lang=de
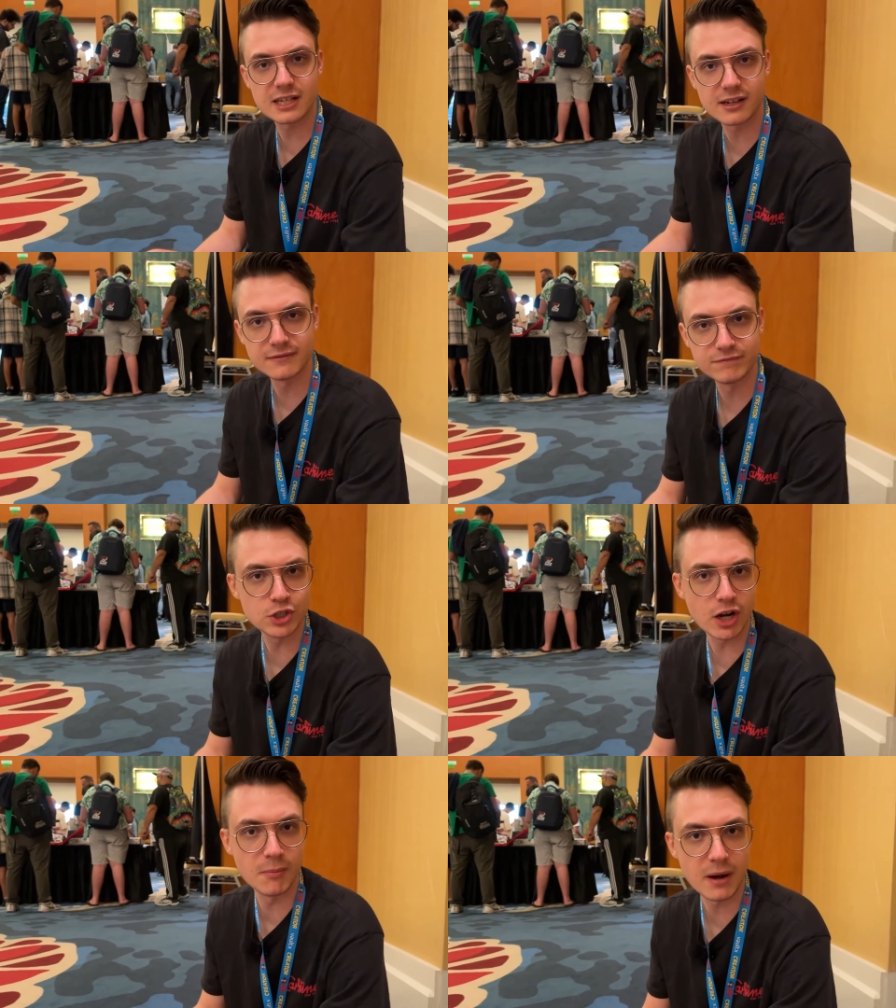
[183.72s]
sagen, wir
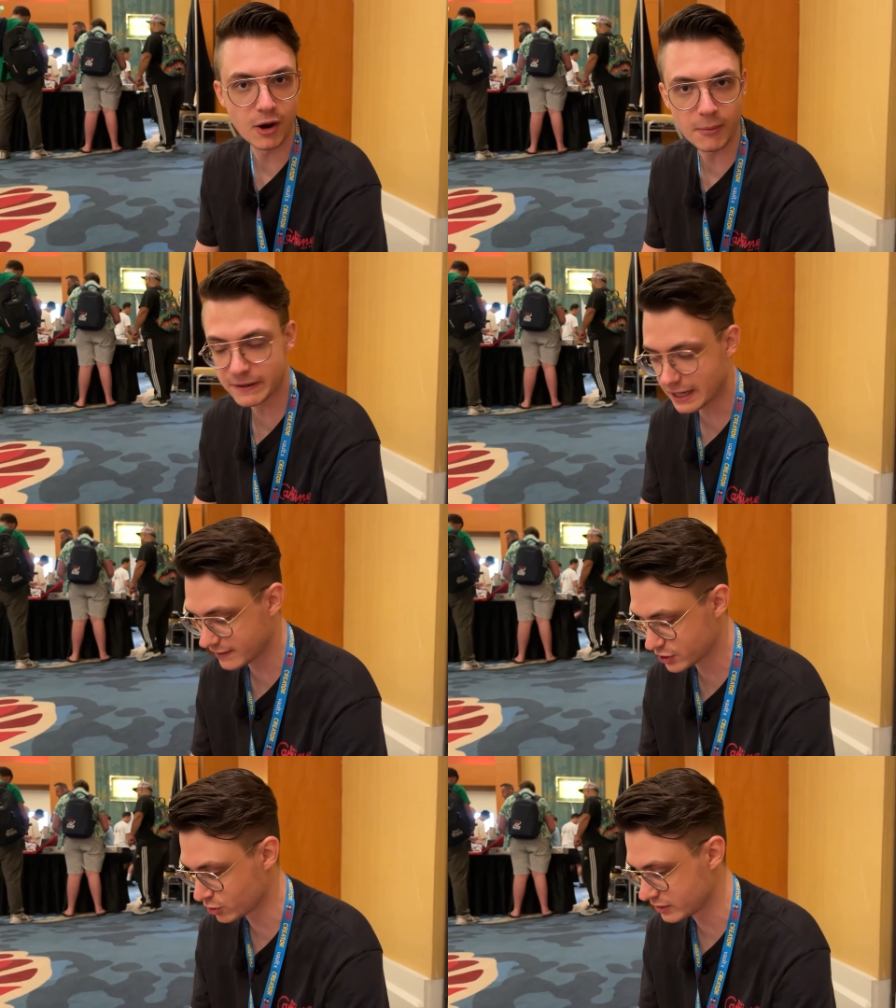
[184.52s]
schauen mal, ob wir da
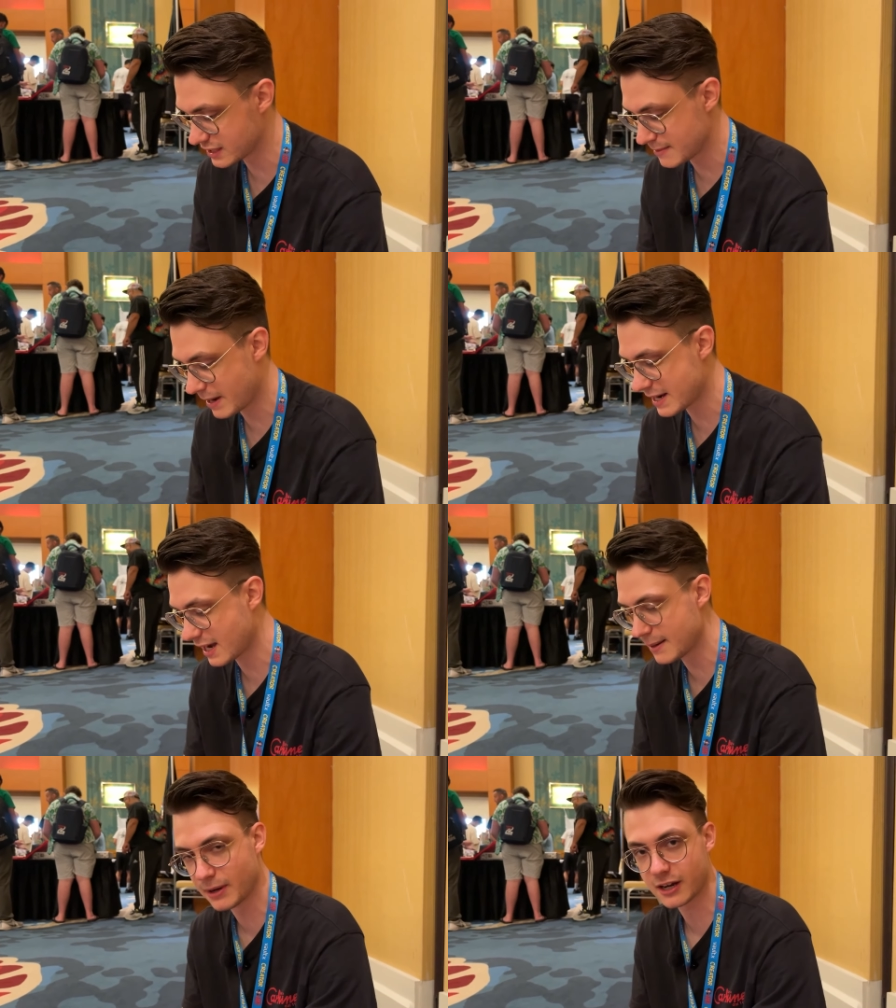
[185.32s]
was Schönes in den Binder
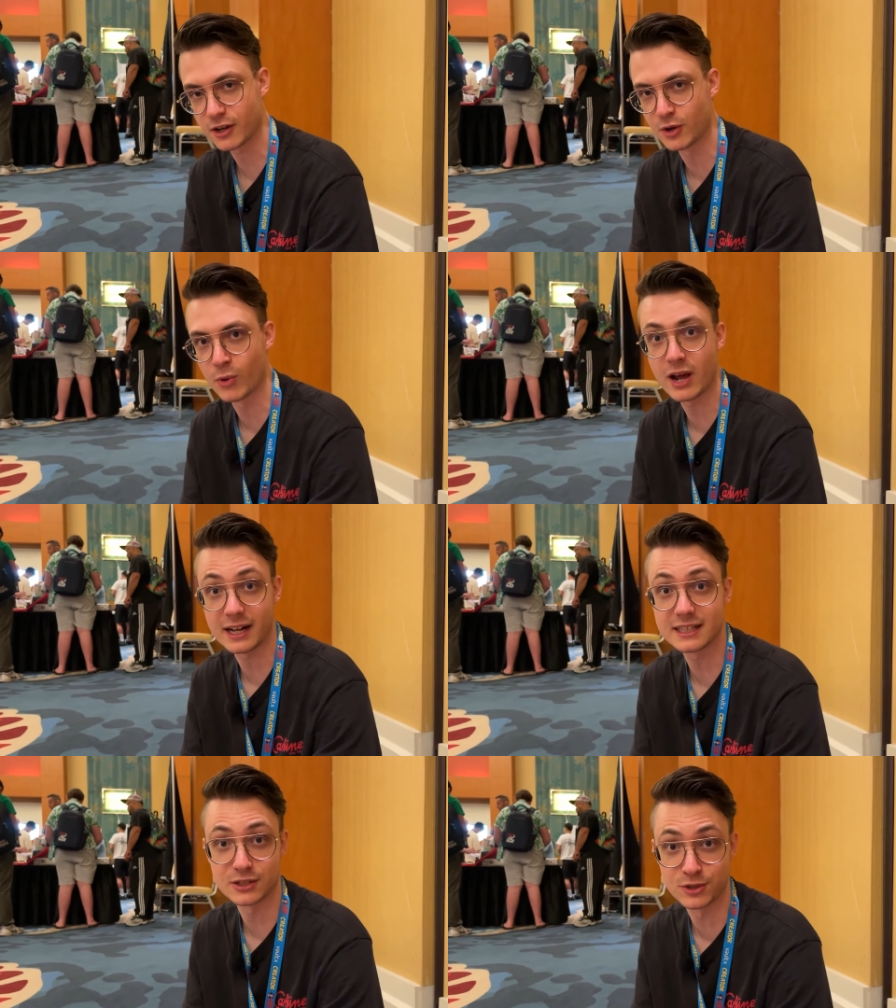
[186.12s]
reinpacken können. Oder
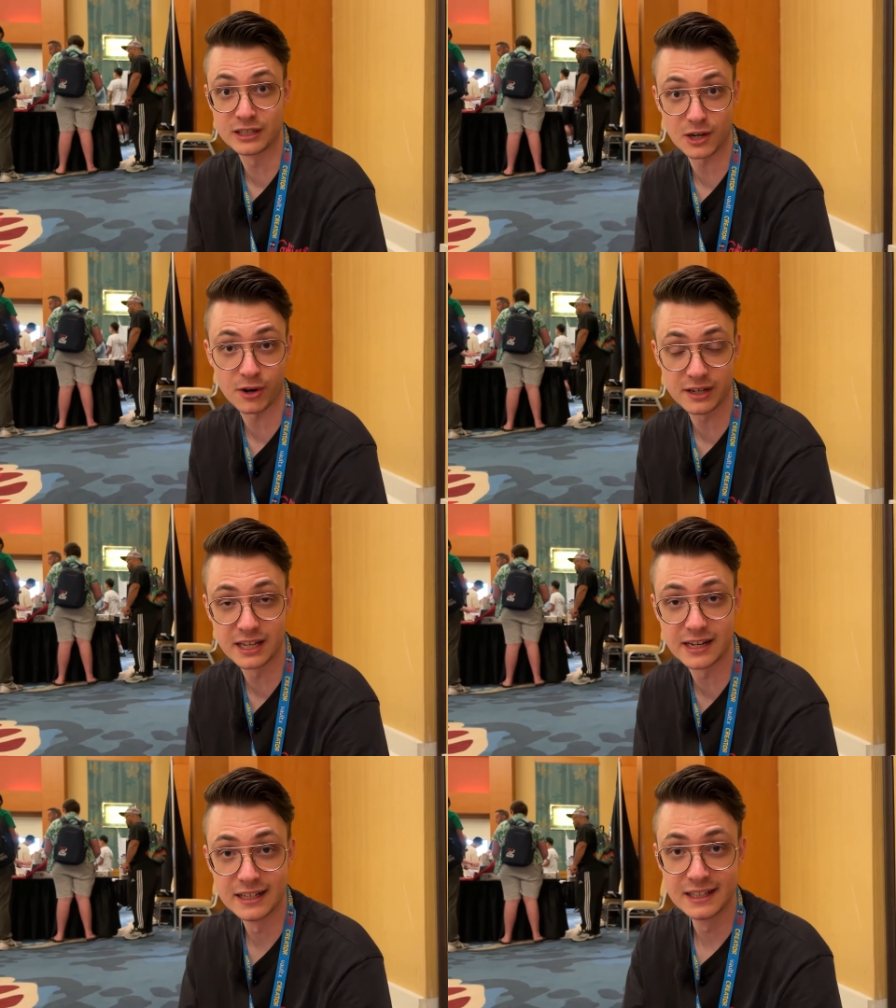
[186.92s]
halt natürlich auch in
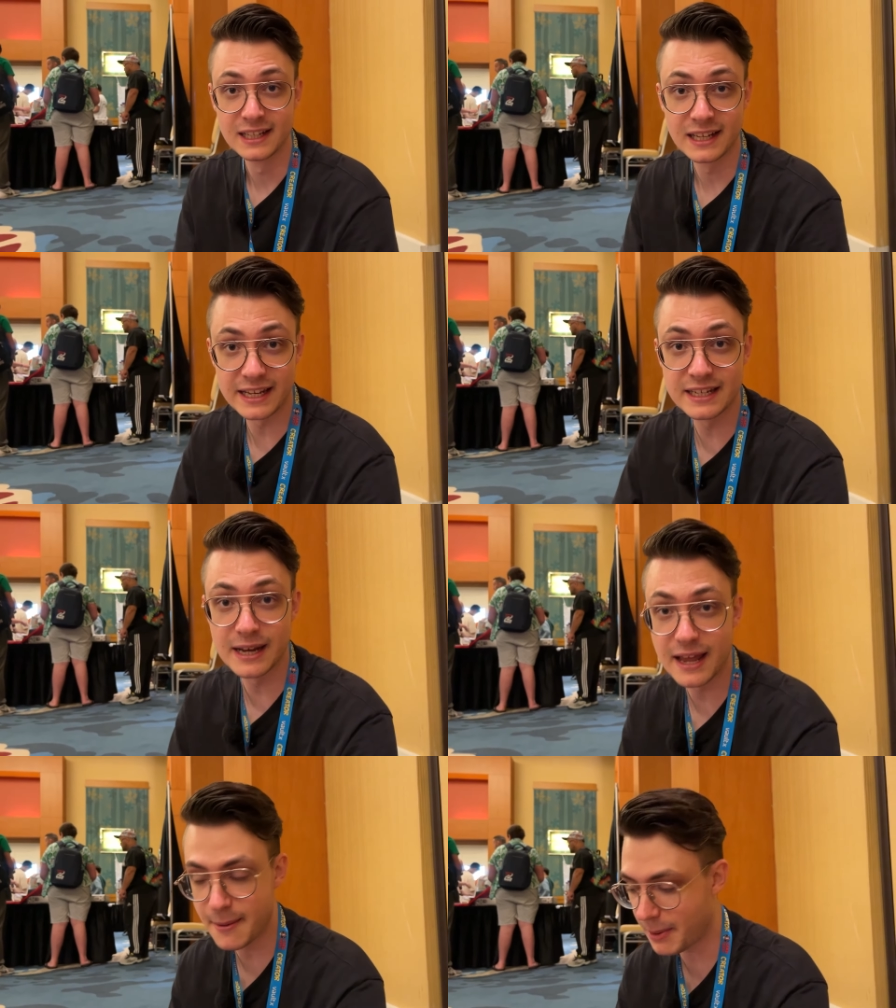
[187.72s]
den, in
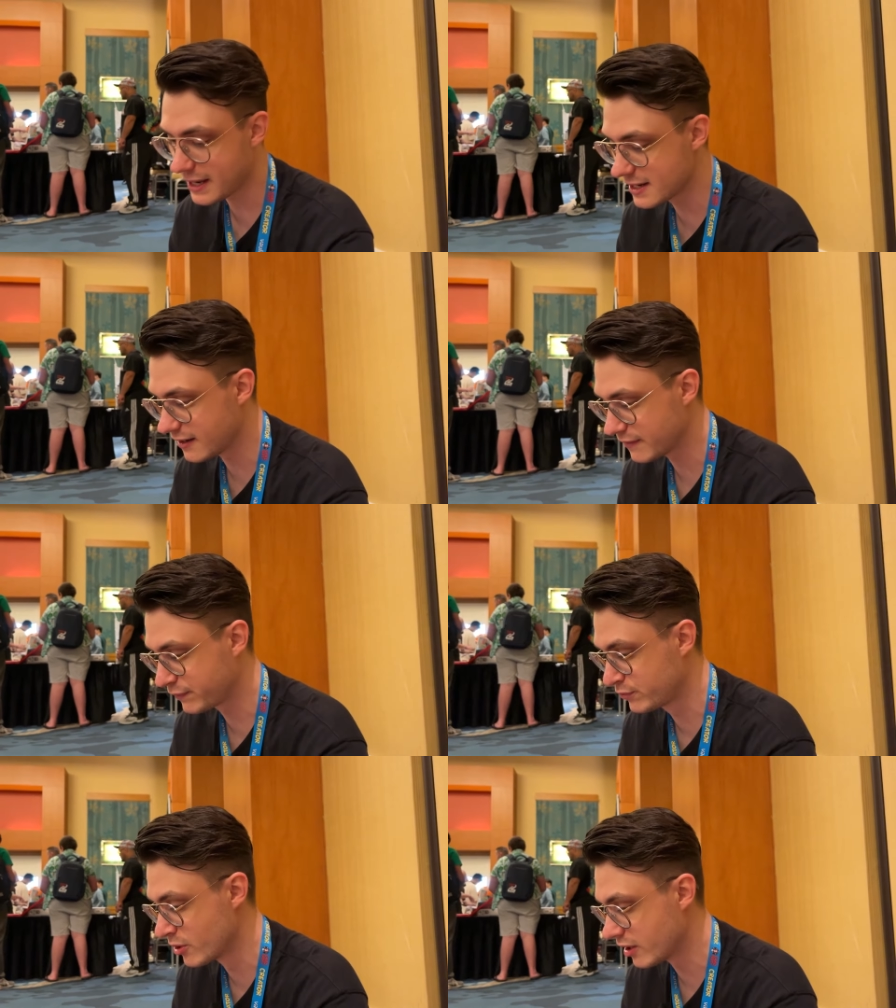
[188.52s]
den äh, Binder
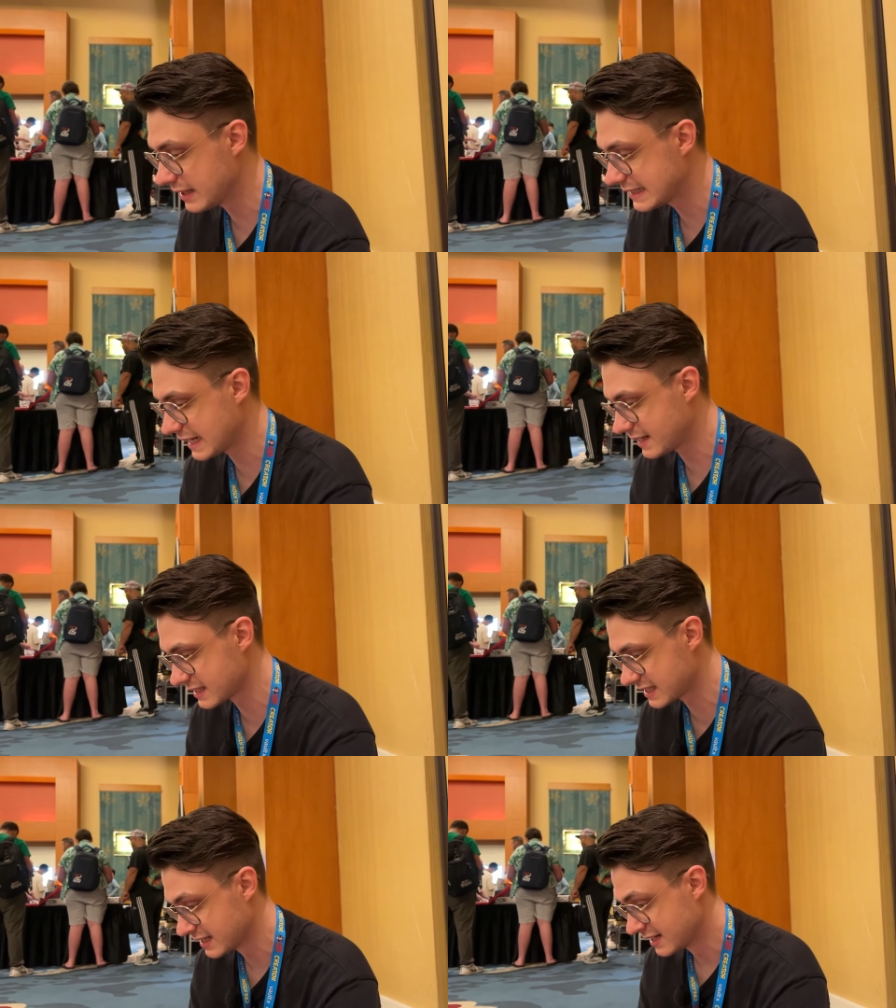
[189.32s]
für
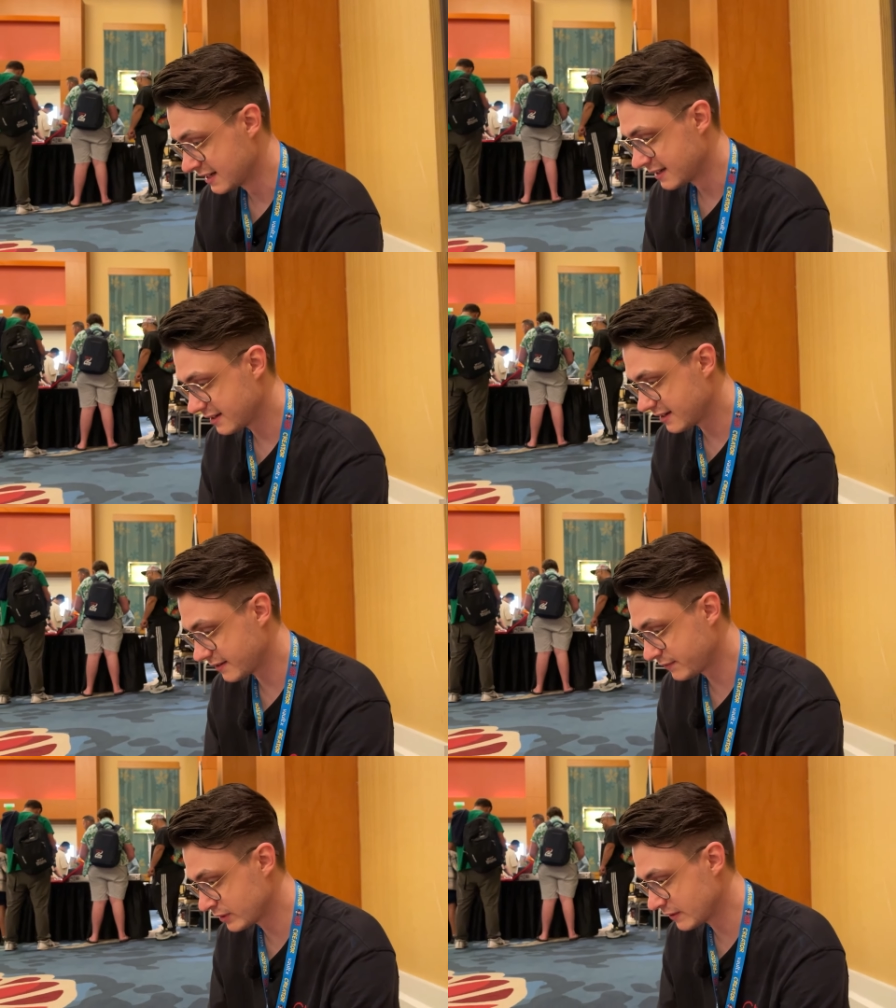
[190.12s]
das
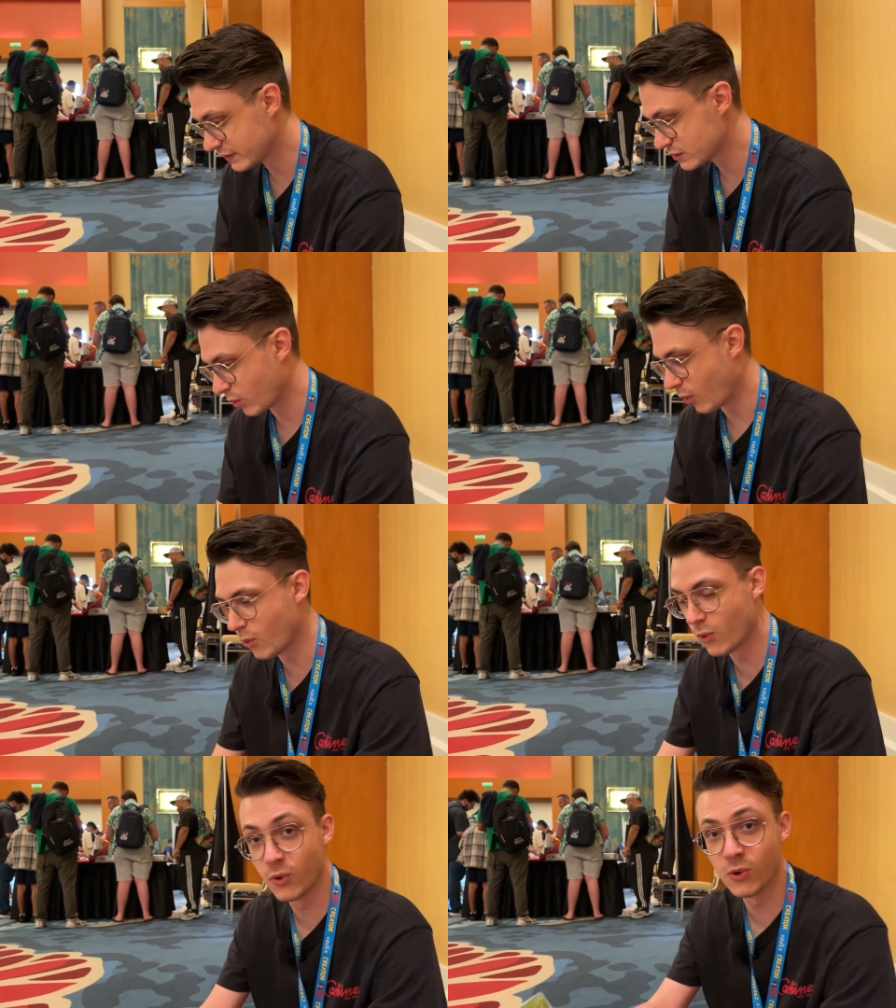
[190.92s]
äh, für den Versuch.
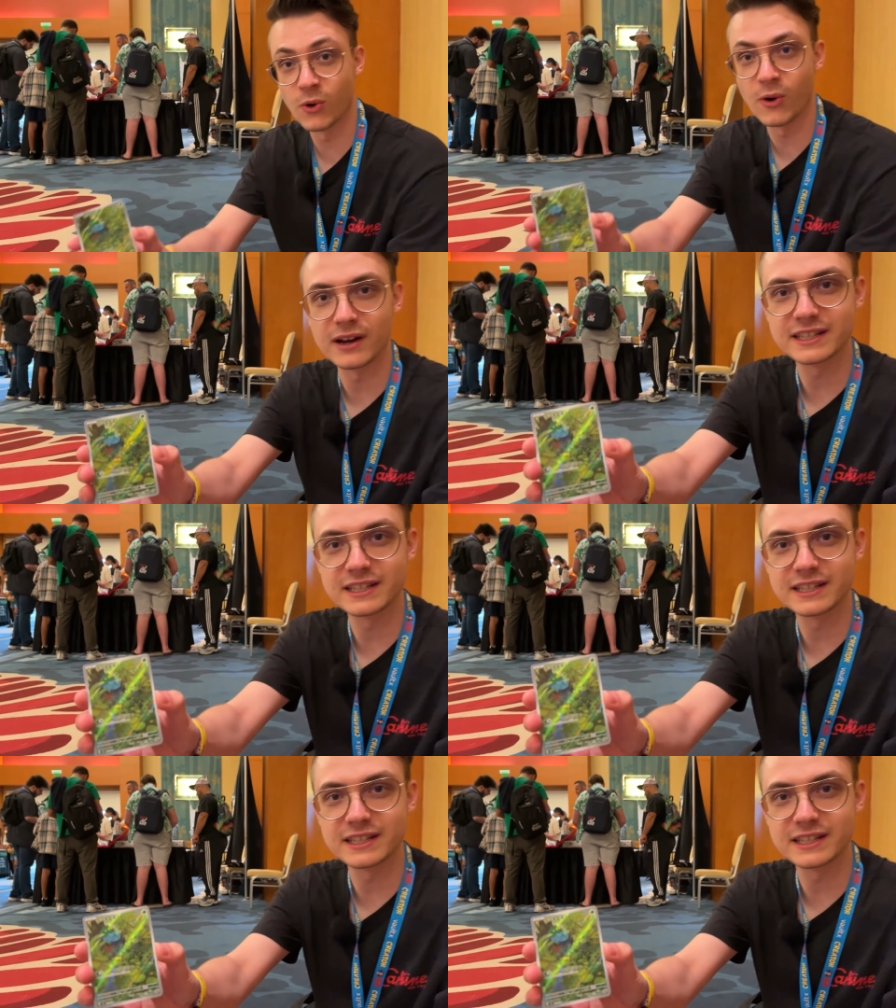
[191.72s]
Oh,